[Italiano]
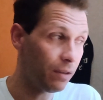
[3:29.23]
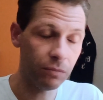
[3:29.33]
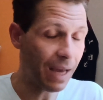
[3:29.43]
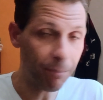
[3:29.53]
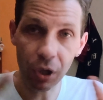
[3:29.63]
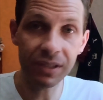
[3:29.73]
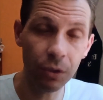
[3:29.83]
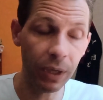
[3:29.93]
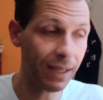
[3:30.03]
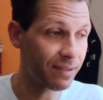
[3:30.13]
Da poca
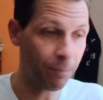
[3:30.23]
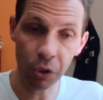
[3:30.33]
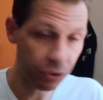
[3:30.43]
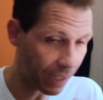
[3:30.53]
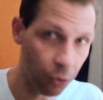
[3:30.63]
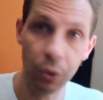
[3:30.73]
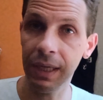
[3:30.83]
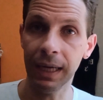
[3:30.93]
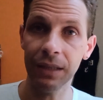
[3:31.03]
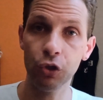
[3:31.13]
sicurezza, poco
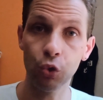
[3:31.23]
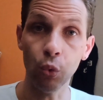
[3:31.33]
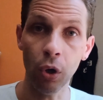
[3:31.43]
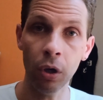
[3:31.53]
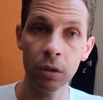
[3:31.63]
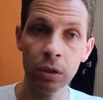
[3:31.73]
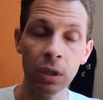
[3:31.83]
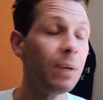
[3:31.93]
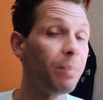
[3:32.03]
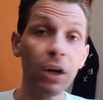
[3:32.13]
tranquilla di suo,
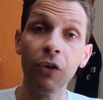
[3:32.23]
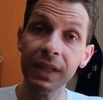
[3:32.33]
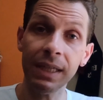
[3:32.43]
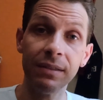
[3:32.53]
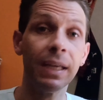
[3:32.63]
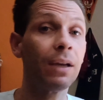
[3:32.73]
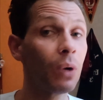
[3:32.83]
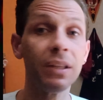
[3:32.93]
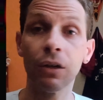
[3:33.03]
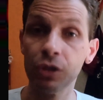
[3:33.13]
però vedete che
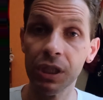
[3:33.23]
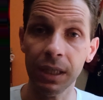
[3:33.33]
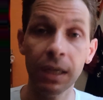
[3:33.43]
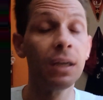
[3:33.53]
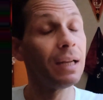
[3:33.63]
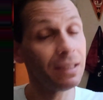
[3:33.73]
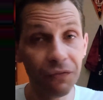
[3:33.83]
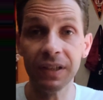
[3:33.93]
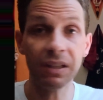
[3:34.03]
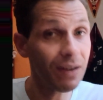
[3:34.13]
quando è così la
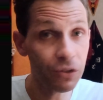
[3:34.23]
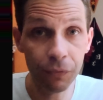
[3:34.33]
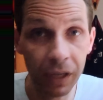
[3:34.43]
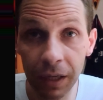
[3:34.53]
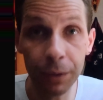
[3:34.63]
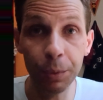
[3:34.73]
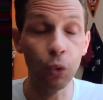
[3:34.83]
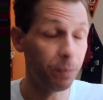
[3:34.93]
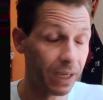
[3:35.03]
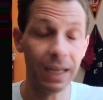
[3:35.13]
difesa va a soffrire di
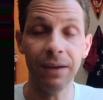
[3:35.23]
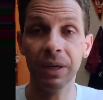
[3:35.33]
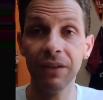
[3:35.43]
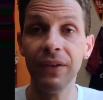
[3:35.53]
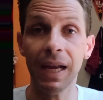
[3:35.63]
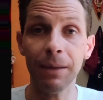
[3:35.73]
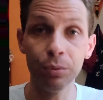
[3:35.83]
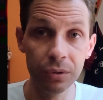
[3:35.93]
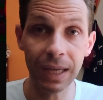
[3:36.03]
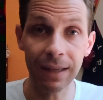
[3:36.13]
più, perché? Perché viene
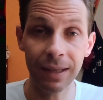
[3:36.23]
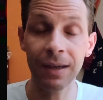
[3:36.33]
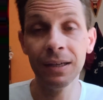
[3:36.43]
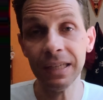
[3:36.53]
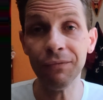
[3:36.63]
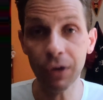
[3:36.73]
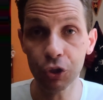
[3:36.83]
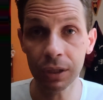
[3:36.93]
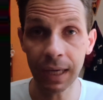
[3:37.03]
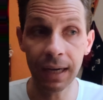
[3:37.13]
puntata in
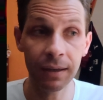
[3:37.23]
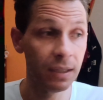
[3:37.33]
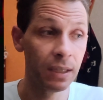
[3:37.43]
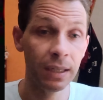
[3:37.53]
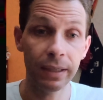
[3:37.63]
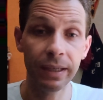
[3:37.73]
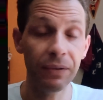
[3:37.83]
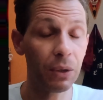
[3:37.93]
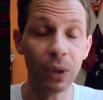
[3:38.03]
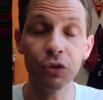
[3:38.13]
velocità
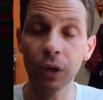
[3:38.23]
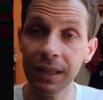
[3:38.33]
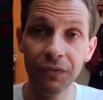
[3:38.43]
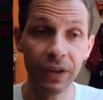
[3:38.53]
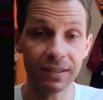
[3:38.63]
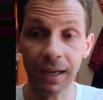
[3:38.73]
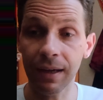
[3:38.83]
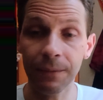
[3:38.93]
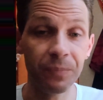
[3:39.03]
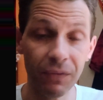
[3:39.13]
e quando la
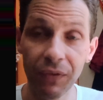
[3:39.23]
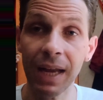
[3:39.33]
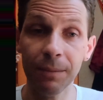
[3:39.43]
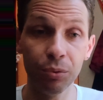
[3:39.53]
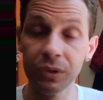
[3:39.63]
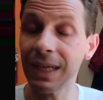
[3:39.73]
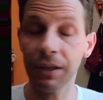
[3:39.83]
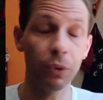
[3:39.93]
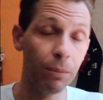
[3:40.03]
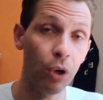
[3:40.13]
difesa viene puntata
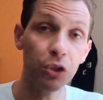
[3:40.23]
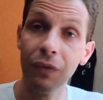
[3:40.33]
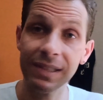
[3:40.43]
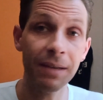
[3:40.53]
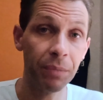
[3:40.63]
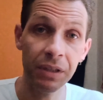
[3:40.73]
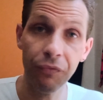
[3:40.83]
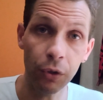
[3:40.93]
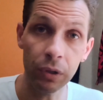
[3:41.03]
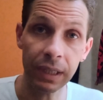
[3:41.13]
in quel modo va sempre in
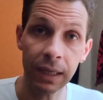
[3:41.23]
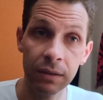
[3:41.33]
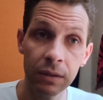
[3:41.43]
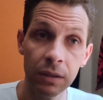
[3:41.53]
difficoltà.